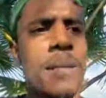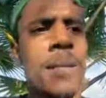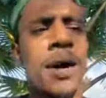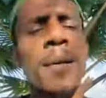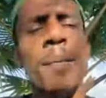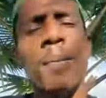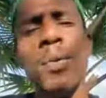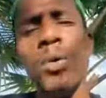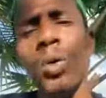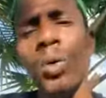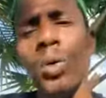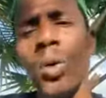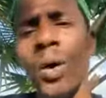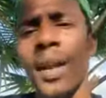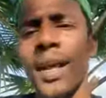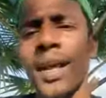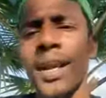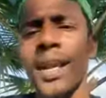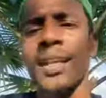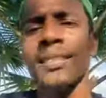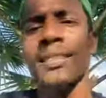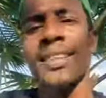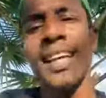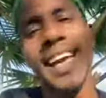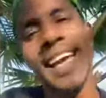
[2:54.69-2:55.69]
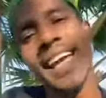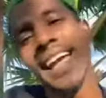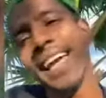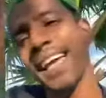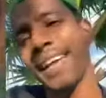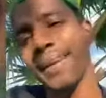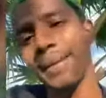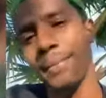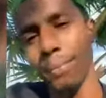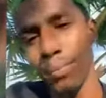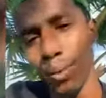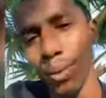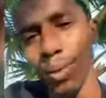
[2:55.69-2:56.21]
মানে ভুল করে লাগছে
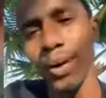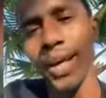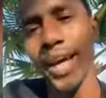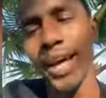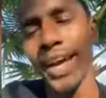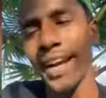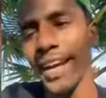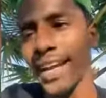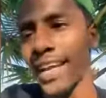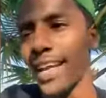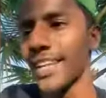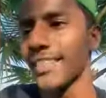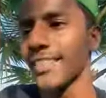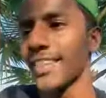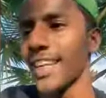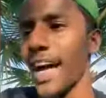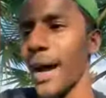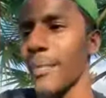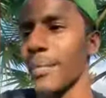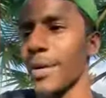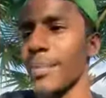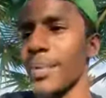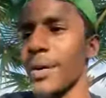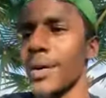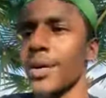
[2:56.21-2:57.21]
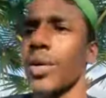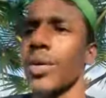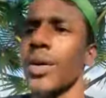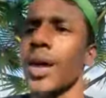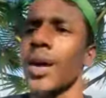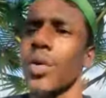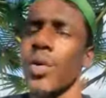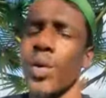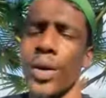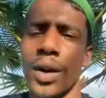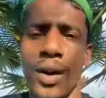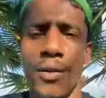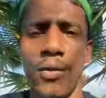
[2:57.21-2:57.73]
ভুলটা এটা যে আমি
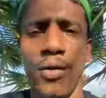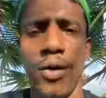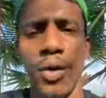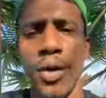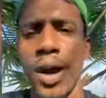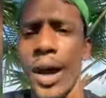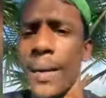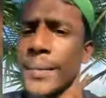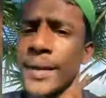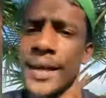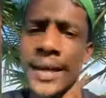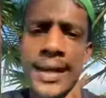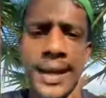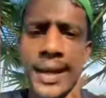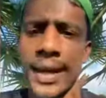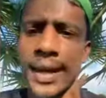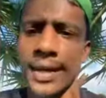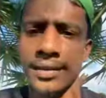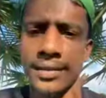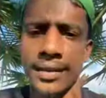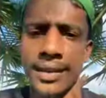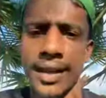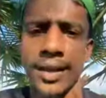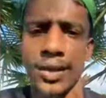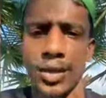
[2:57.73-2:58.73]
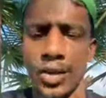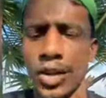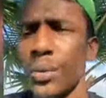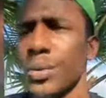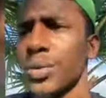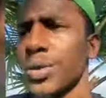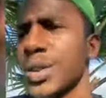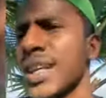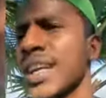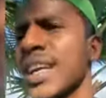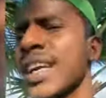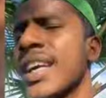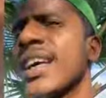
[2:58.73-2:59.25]
ভিডিওটা করার পরও আমি এটা কাটছি না কথা
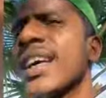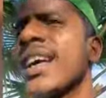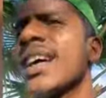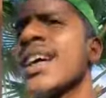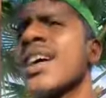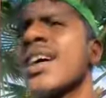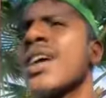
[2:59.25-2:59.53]
বুঝেননি